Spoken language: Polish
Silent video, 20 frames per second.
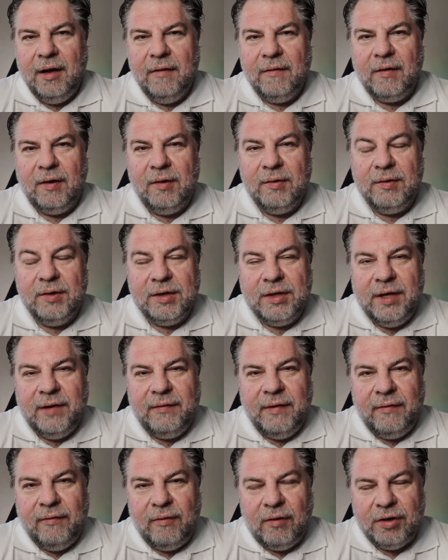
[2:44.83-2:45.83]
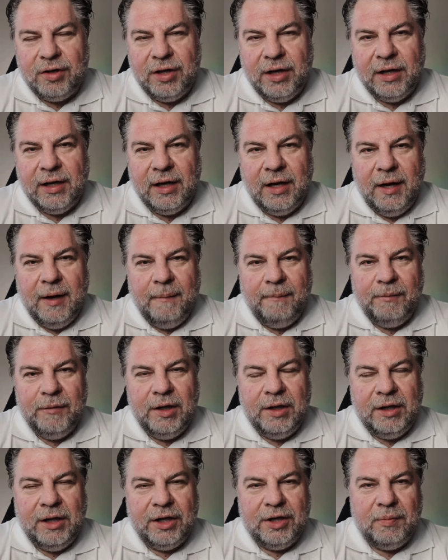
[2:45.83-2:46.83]
W końcu jestem we Włoszech
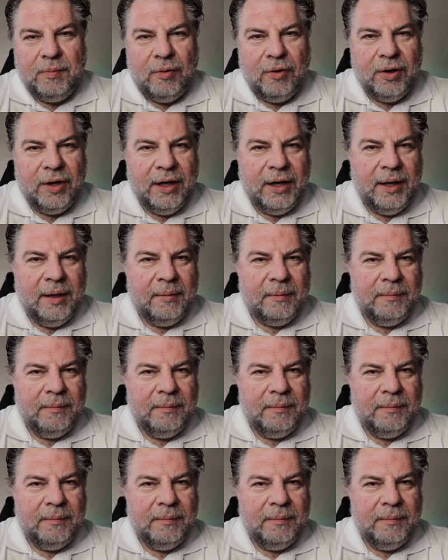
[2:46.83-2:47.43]
i też mogę